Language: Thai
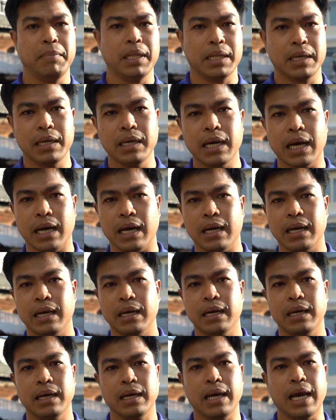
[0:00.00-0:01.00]
ปิดเครื่อง
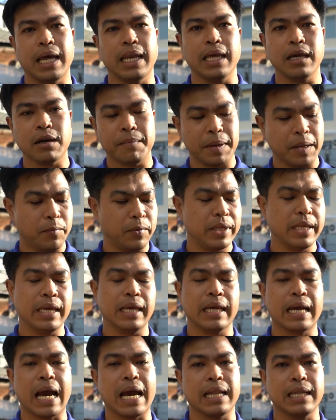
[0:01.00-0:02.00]
อันนี้ก็เป็นวิ
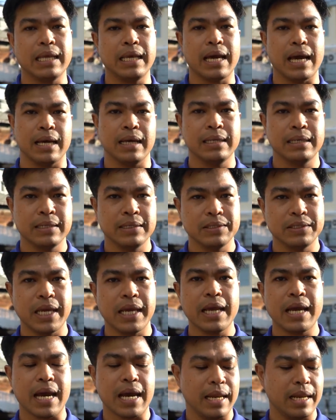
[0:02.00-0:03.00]
ธีการที่จะ
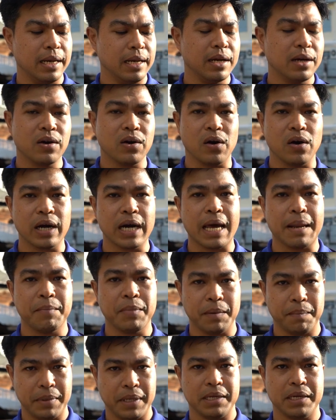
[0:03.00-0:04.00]
ใช้งานในเรื่องของการ
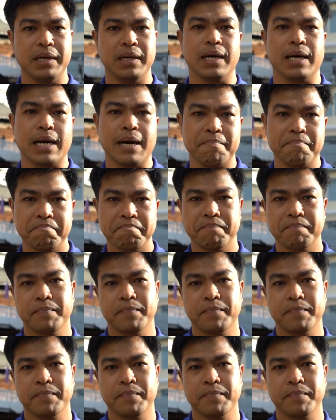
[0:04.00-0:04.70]
เปิดปิดเครื่องครับ